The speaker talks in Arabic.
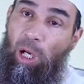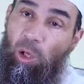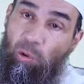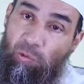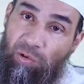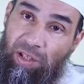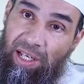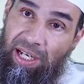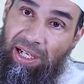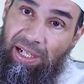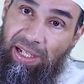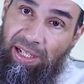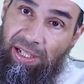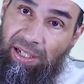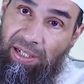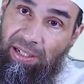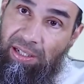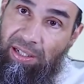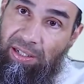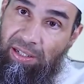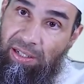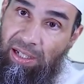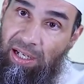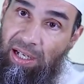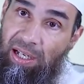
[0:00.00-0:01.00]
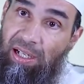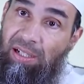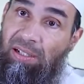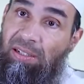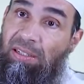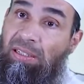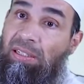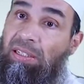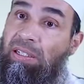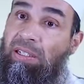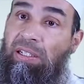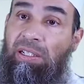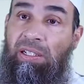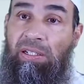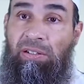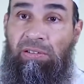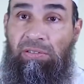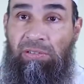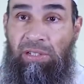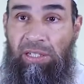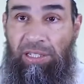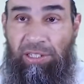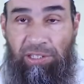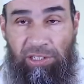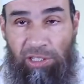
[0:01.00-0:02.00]
أو في آخر النهار
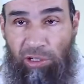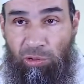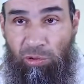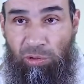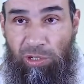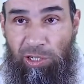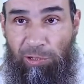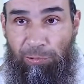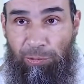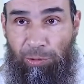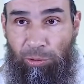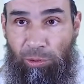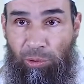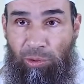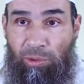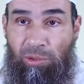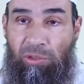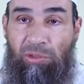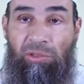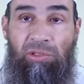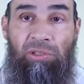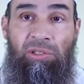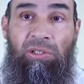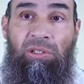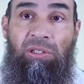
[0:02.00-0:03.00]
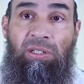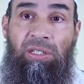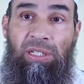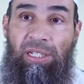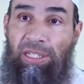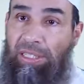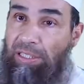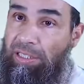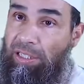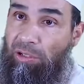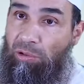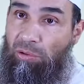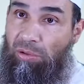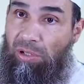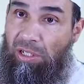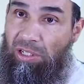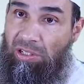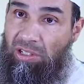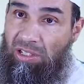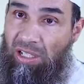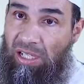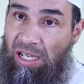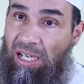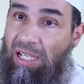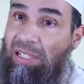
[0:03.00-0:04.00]
عند كل وضوء عند
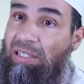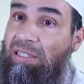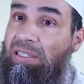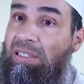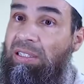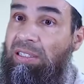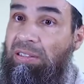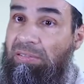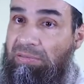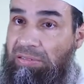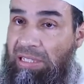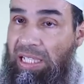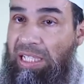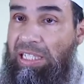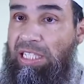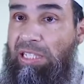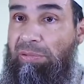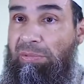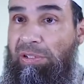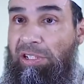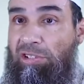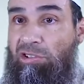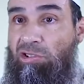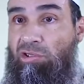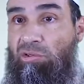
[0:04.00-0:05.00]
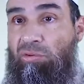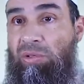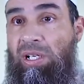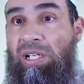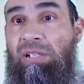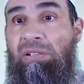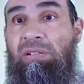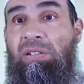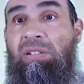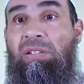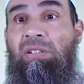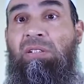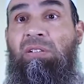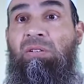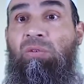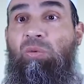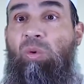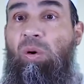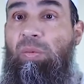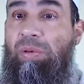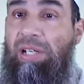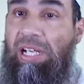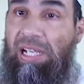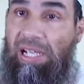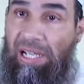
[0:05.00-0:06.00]
كل صلاة فهذه من السنن
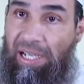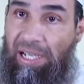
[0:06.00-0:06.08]
ومن